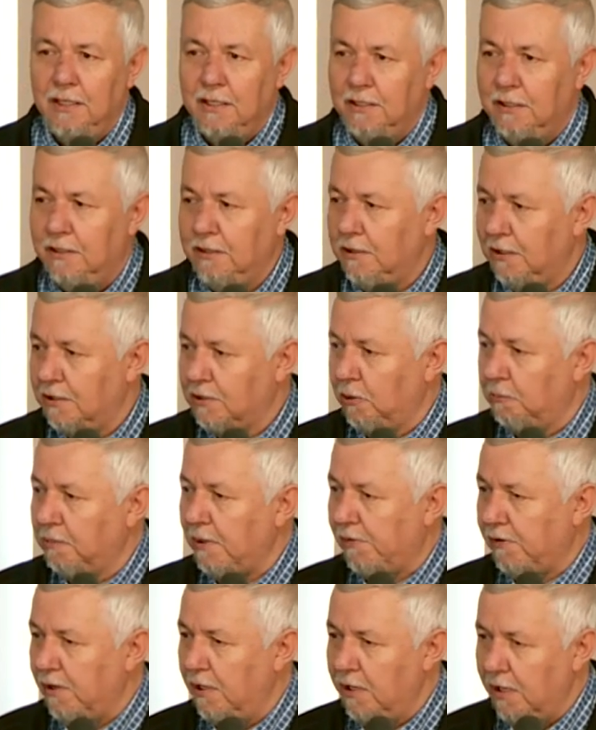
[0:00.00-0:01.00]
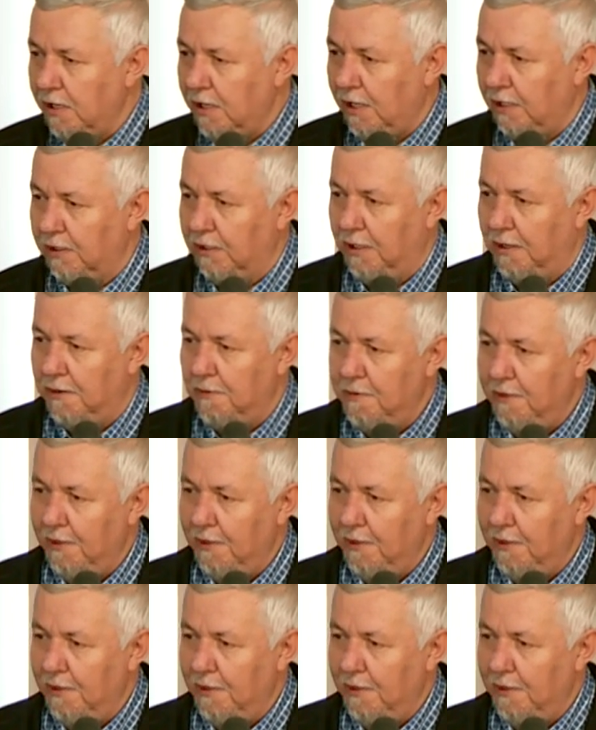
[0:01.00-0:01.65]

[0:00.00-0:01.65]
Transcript: jest objawienie Jana.